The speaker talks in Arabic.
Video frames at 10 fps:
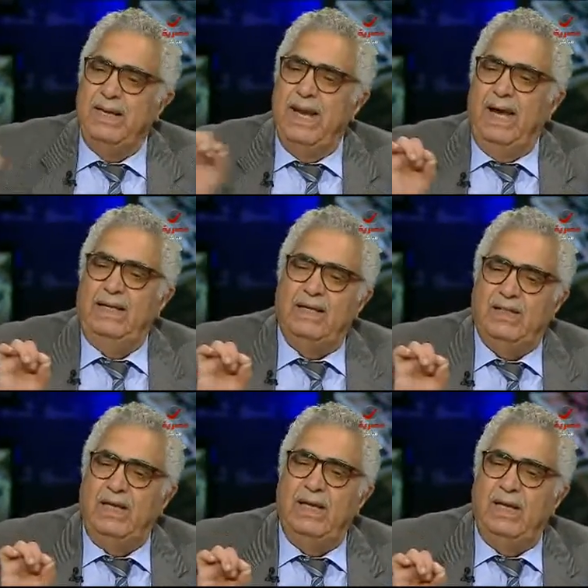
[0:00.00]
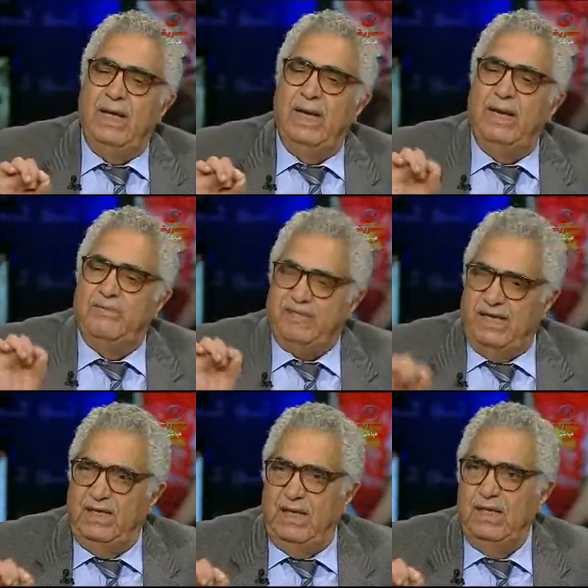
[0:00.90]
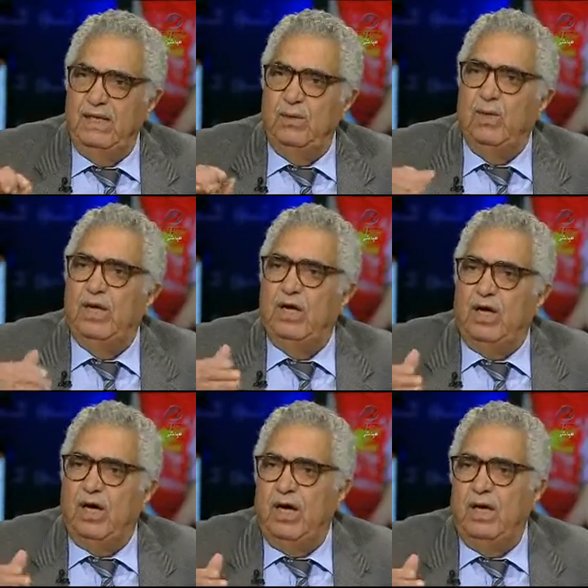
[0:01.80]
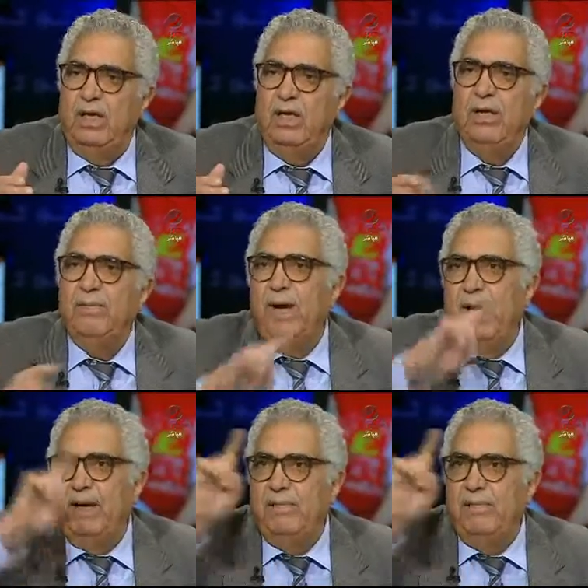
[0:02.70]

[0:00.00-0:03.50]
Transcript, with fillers: ناحيته النفسية أي. واللقاء مع